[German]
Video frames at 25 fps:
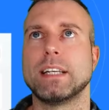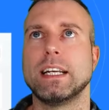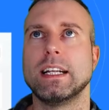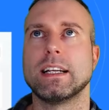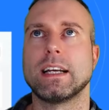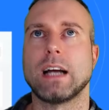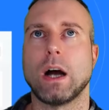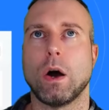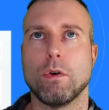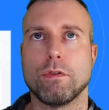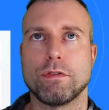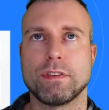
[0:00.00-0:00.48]
Deal
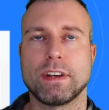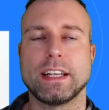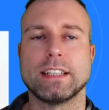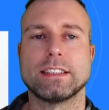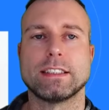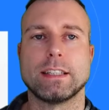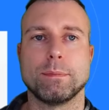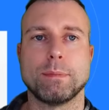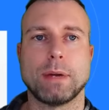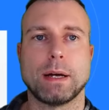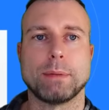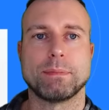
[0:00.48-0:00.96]
kaufen
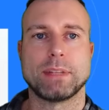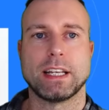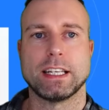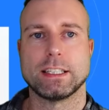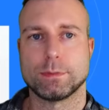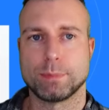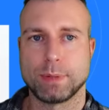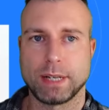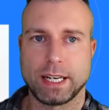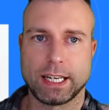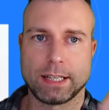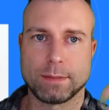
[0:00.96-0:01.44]
gehst, in meinem
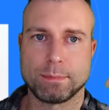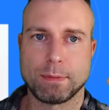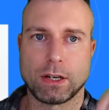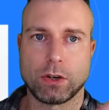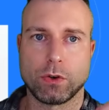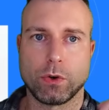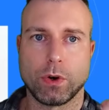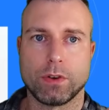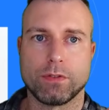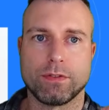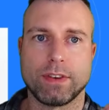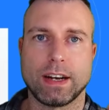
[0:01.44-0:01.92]
Testbericht, mein
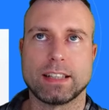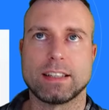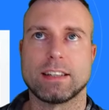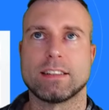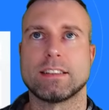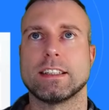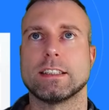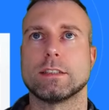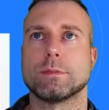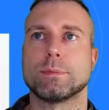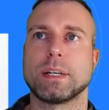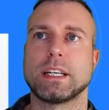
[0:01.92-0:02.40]
neuen weiter
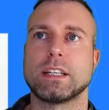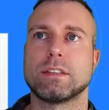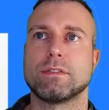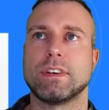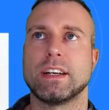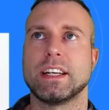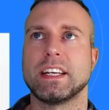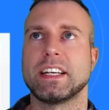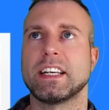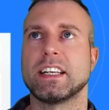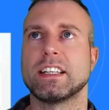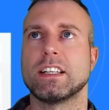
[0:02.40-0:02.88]
Testbericht
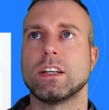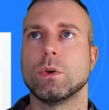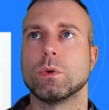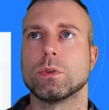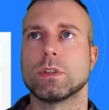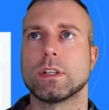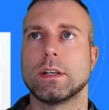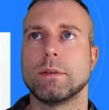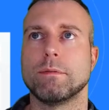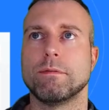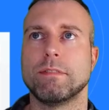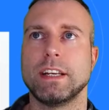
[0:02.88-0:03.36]
verlinke ich dir
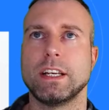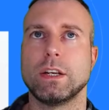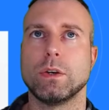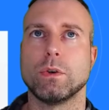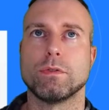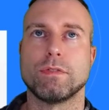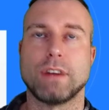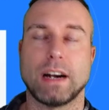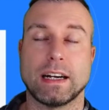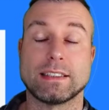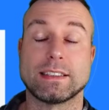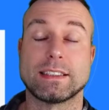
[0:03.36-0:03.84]
unter dem
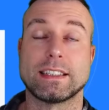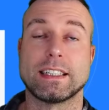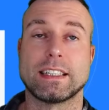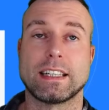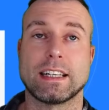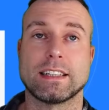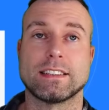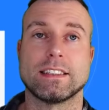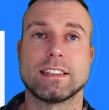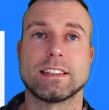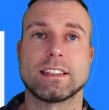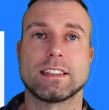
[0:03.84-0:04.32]
Video, falls dich
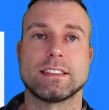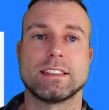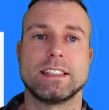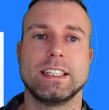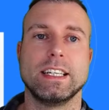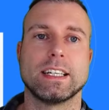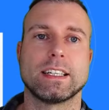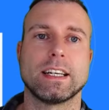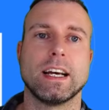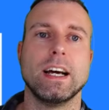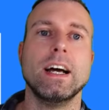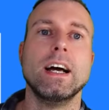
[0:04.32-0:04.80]
das
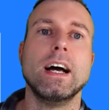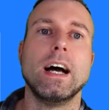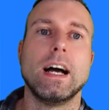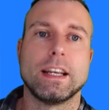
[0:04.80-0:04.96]
interessiert.